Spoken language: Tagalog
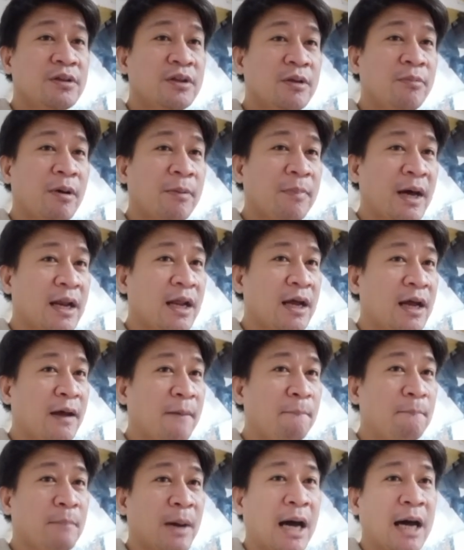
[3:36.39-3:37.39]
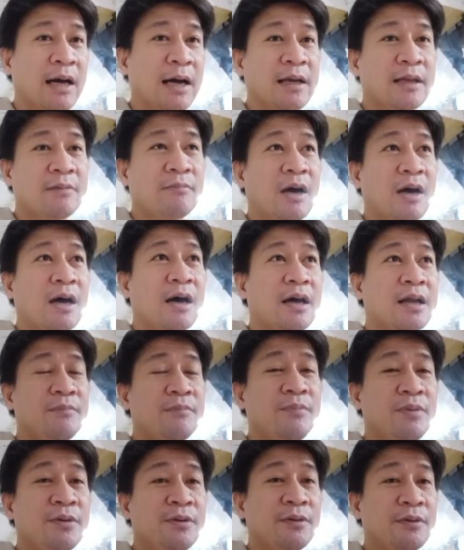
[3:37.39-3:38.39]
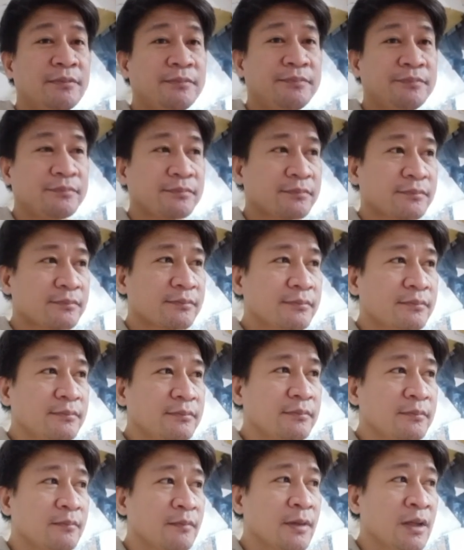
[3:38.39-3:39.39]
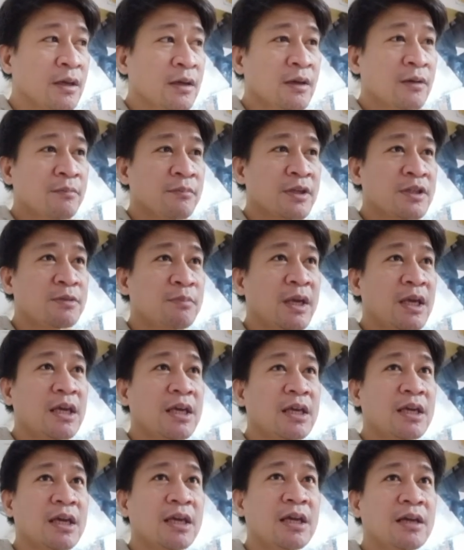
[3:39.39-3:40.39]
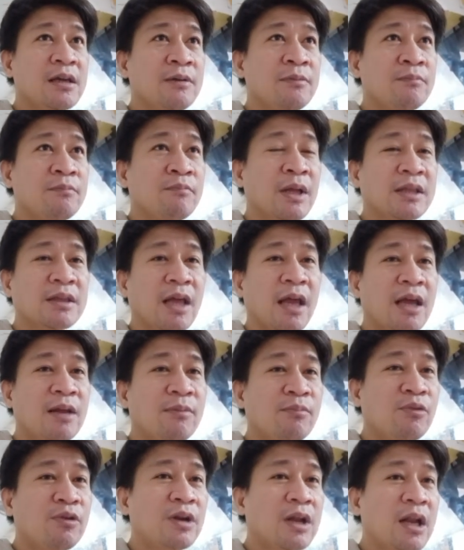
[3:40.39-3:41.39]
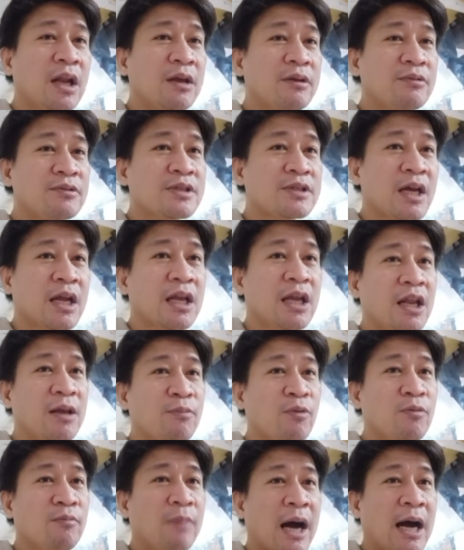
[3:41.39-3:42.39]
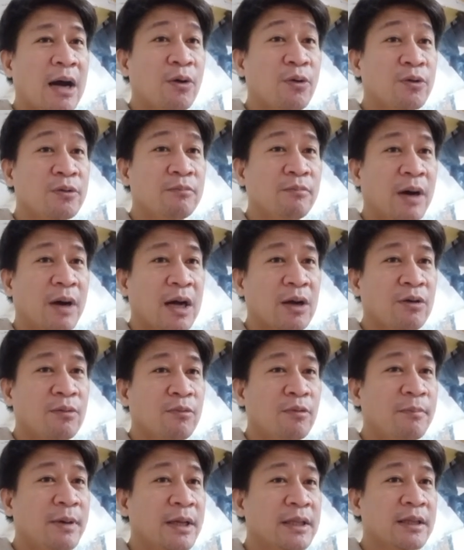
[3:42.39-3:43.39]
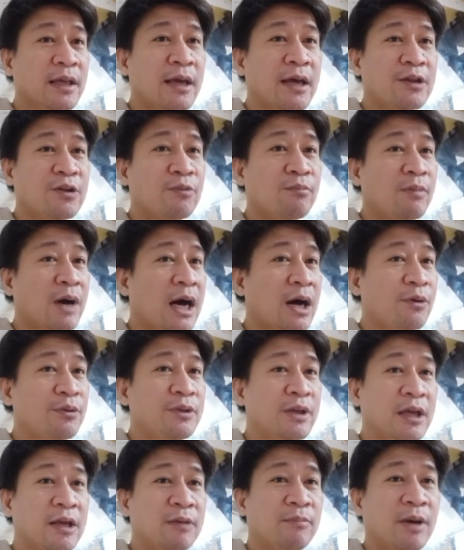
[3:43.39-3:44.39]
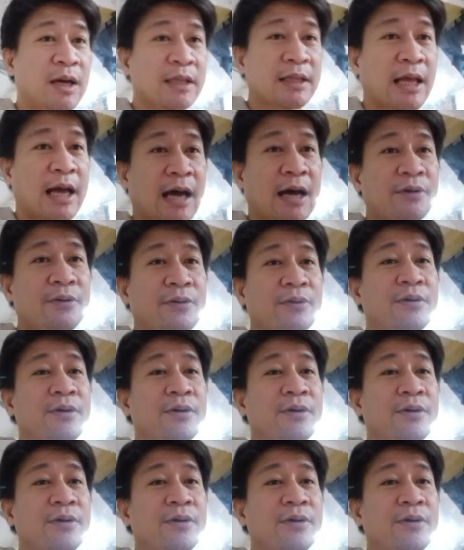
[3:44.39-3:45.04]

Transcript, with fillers: Di ba parang ang pangit mga ka-review, no? Mas maiging bantayan mo na lang yung sarili mong bakod bago mo bantayan yung bakod ng ibang tao.